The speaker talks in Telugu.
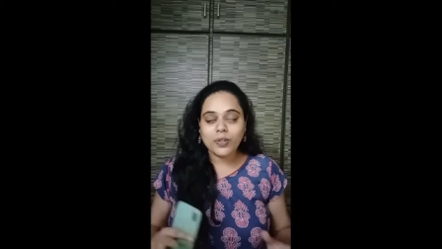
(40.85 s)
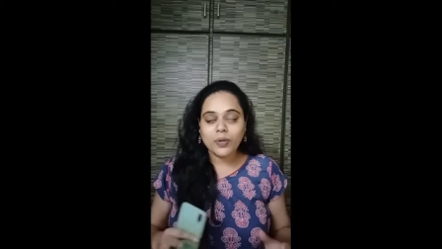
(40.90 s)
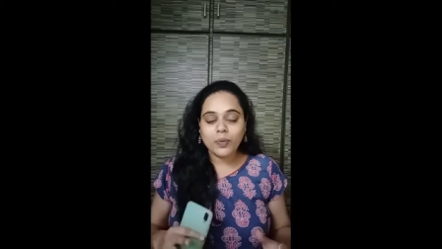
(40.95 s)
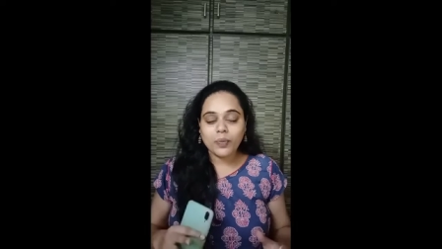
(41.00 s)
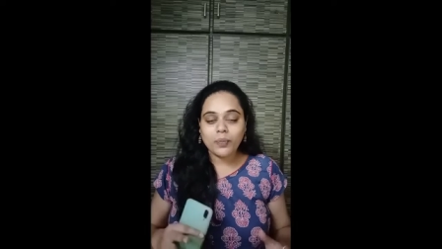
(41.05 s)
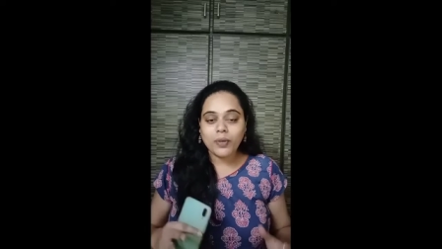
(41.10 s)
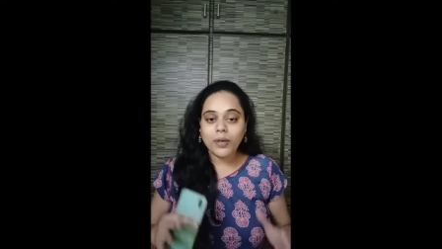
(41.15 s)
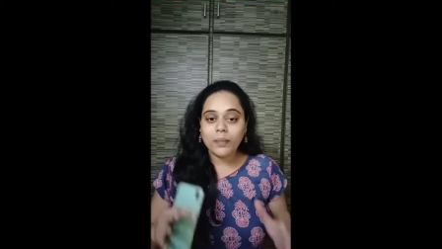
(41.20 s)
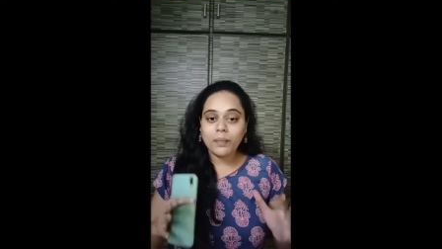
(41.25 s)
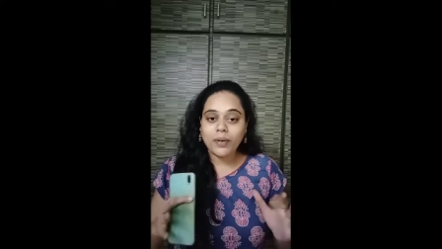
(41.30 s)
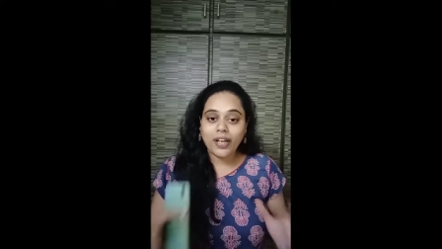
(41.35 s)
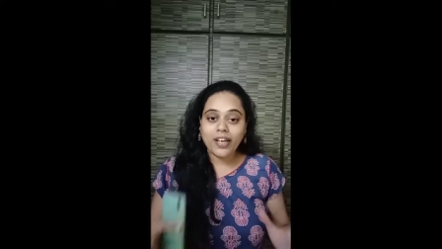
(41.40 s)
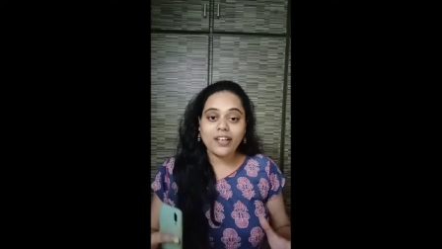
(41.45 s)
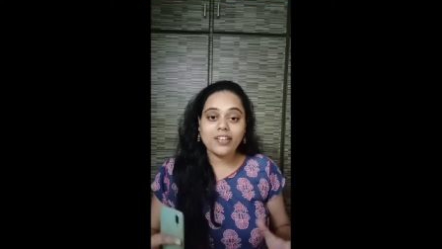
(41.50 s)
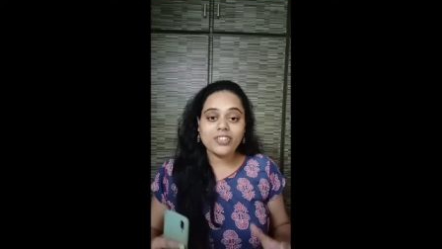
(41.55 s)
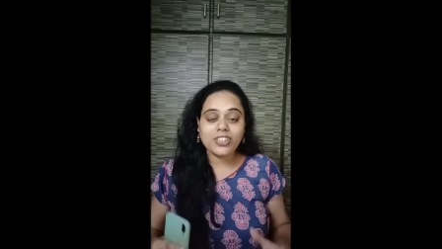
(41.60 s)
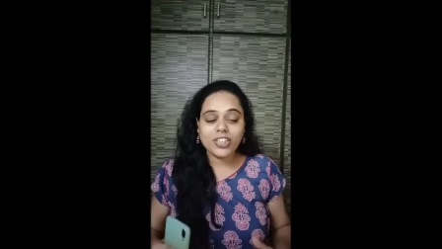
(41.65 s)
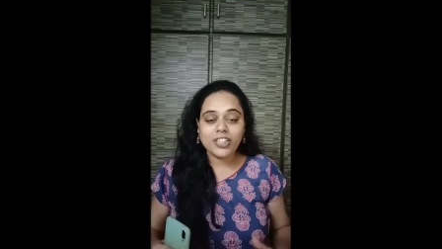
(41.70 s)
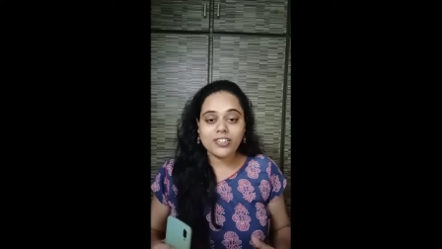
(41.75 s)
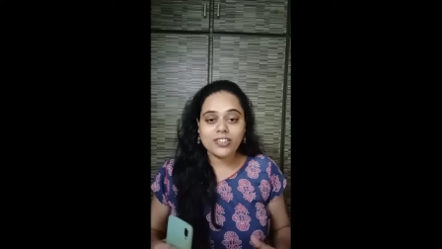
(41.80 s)
మనం ప్రేయర్
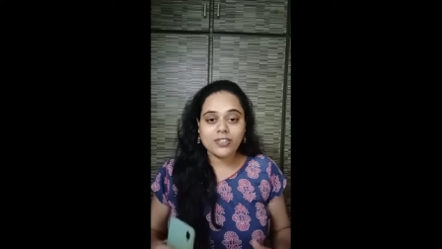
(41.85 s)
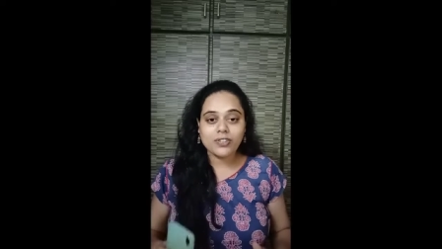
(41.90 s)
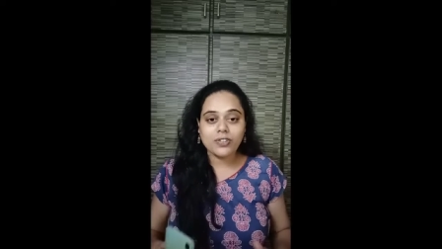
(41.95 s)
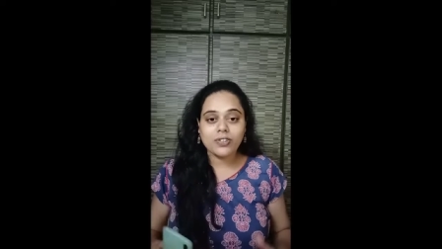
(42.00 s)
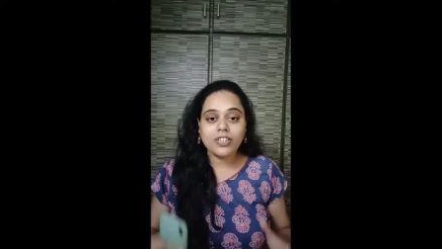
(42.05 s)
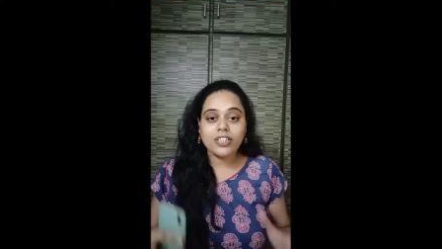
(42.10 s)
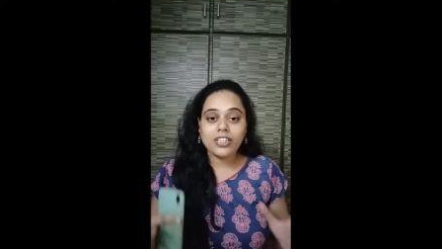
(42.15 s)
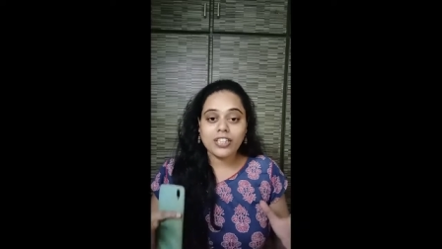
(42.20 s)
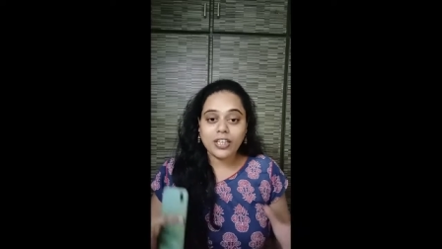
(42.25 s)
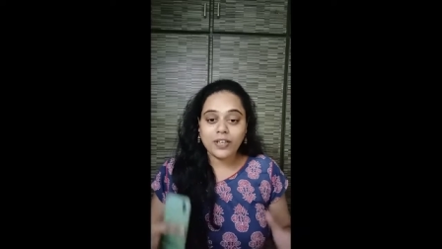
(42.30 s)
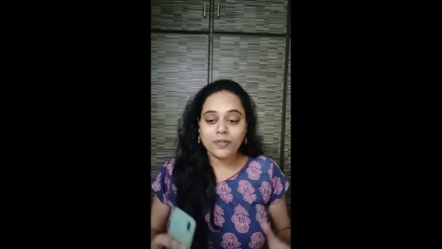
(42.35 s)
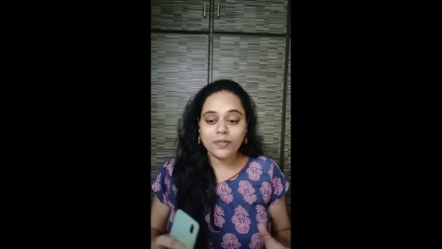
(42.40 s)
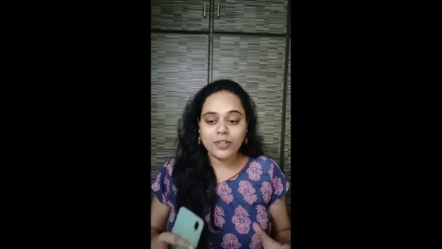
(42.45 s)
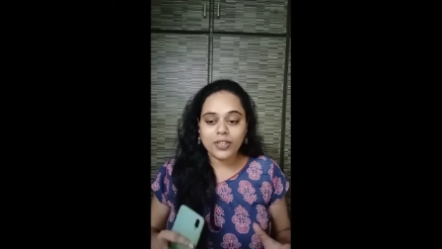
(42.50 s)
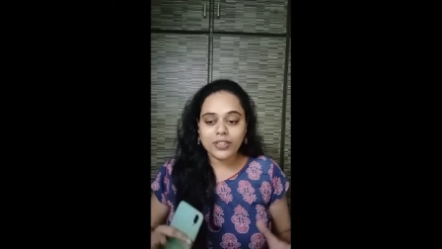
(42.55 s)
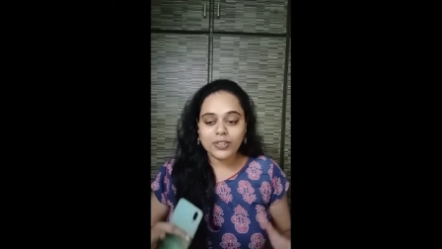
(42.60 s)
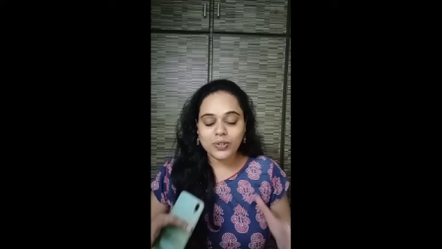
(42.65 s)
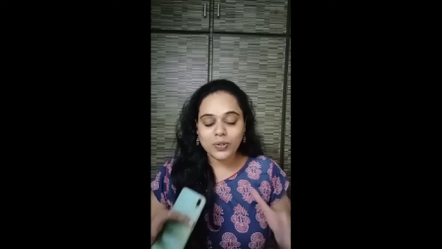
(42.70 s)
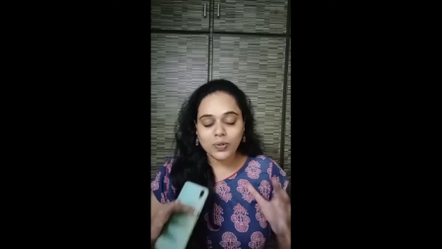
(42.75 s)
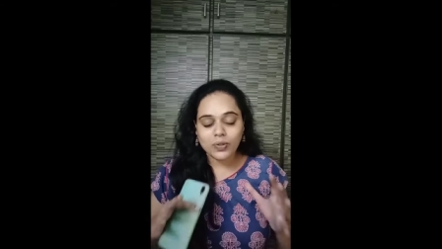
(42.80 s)
చేయాల్సింది ఒకటి దేవుడిని
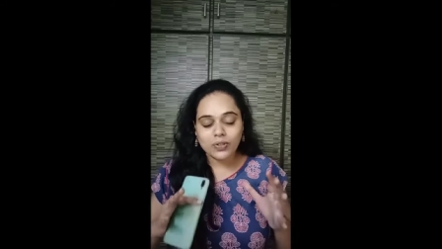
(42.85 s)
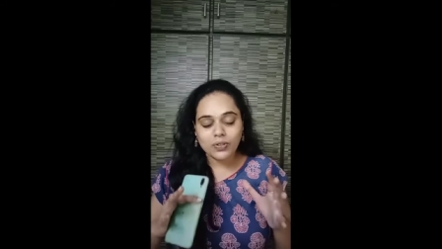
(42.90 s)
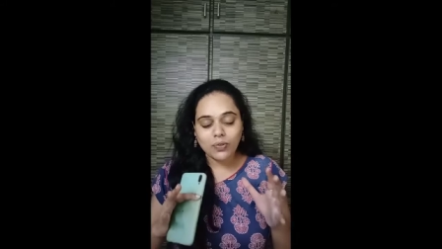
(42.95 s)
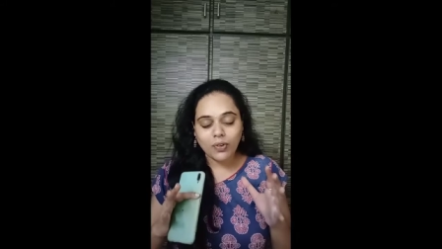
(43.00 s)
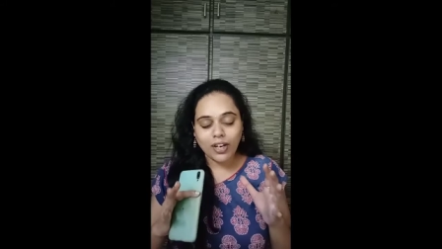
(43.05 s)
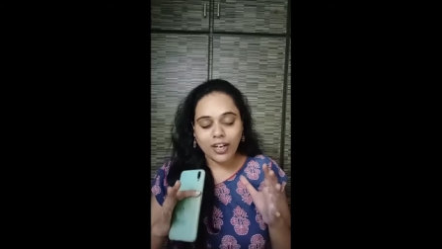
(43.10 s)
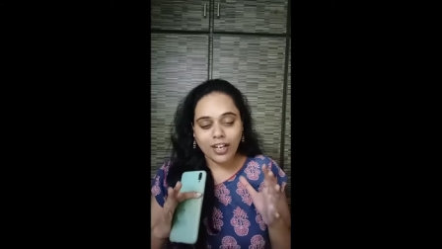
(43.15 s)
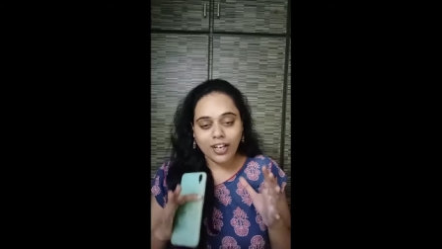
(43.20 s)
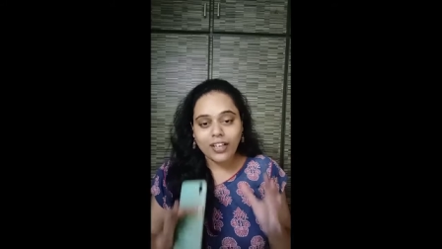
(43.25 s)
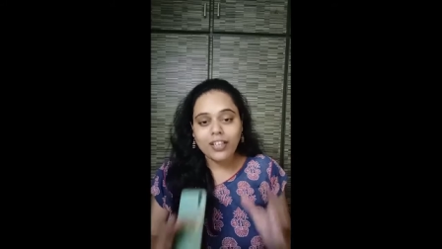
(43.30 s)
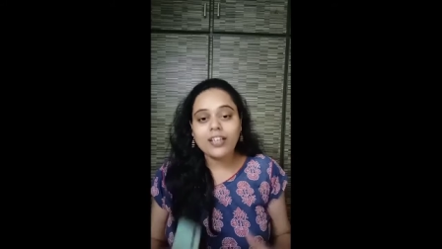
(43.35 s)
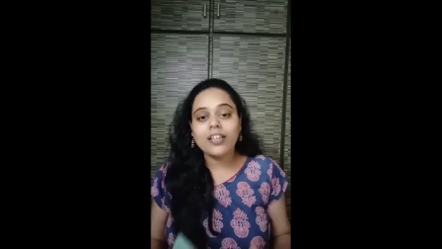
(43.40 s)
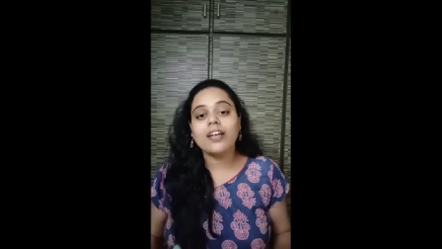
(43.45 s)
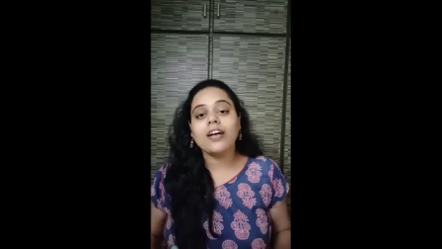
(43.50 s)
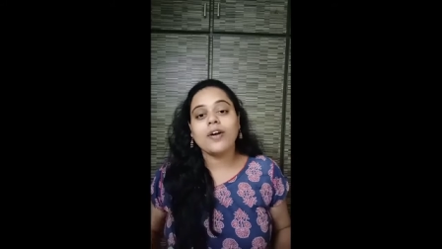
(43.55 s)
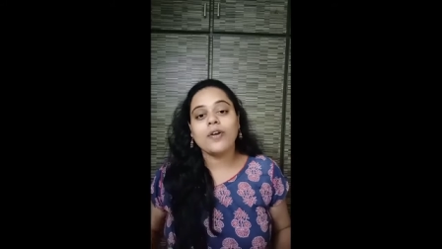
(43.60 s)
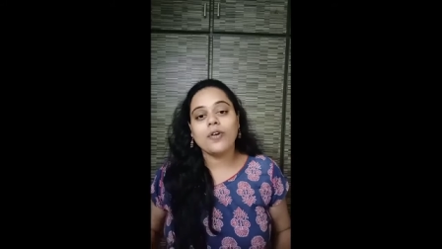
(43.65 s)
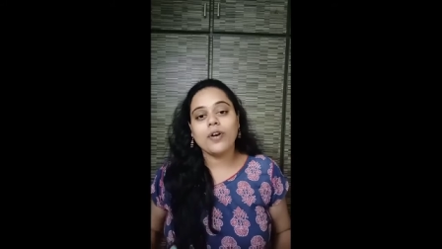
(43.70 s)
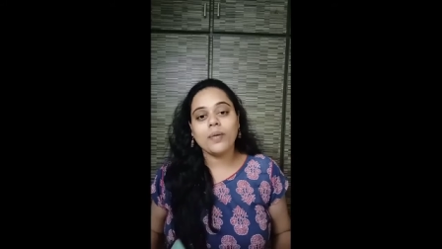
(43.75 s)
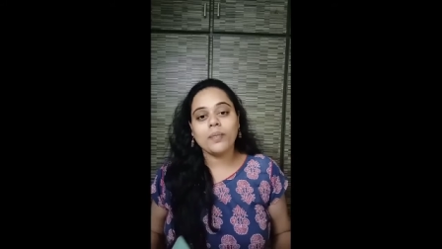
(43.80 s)
సో త్వరగా ఈ
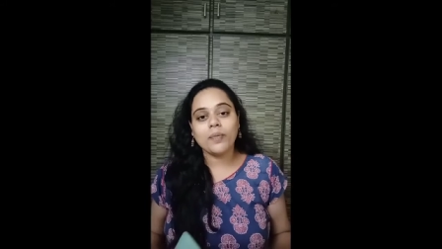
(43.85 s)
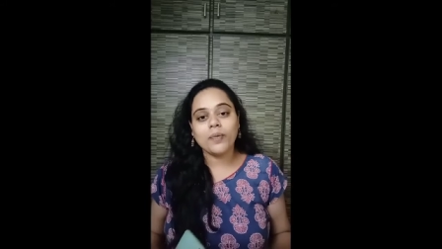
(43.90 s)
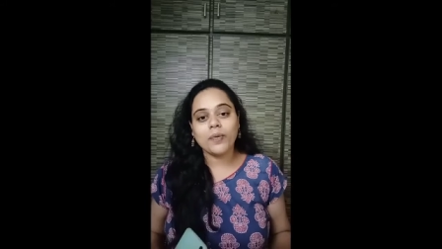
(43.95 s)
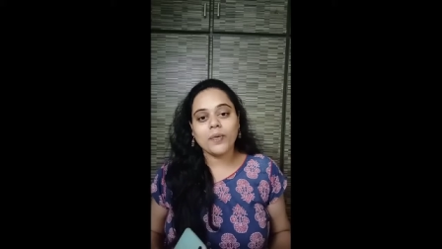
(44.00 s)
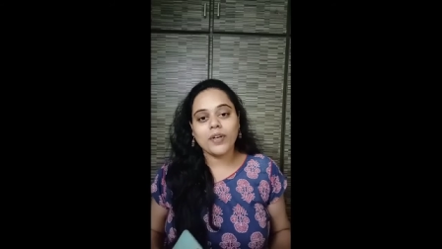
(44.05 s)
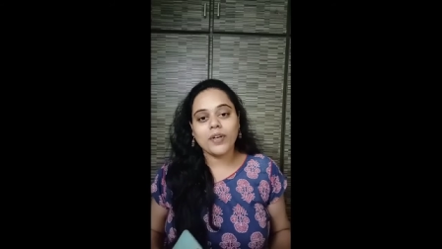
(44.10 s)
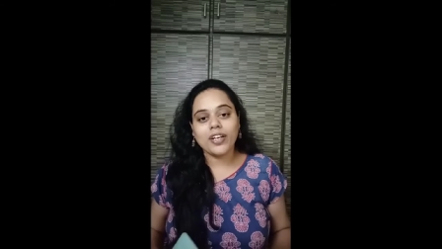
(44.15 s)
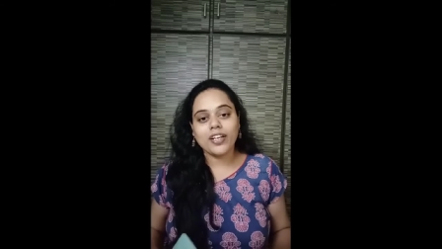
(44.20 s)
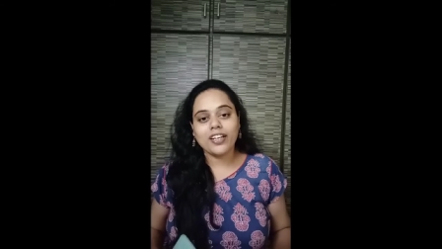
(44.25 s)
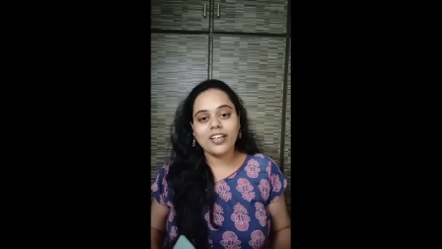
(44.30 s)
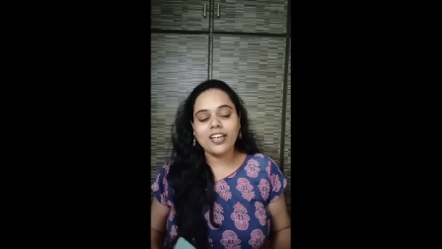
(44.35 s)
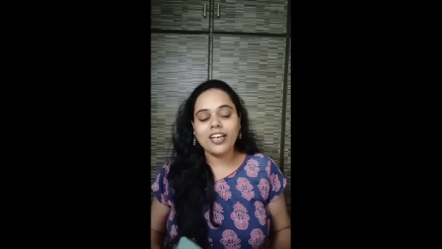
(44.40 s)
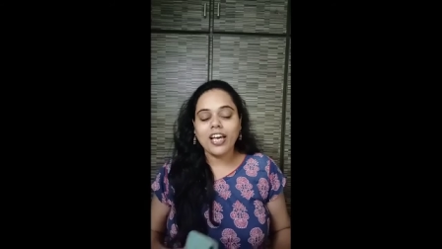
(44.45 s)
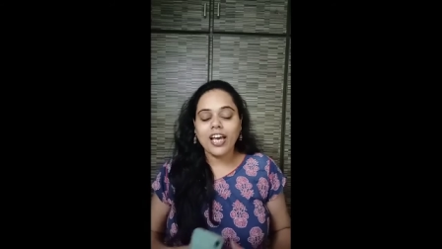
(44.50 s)
కరోనా పోవాలని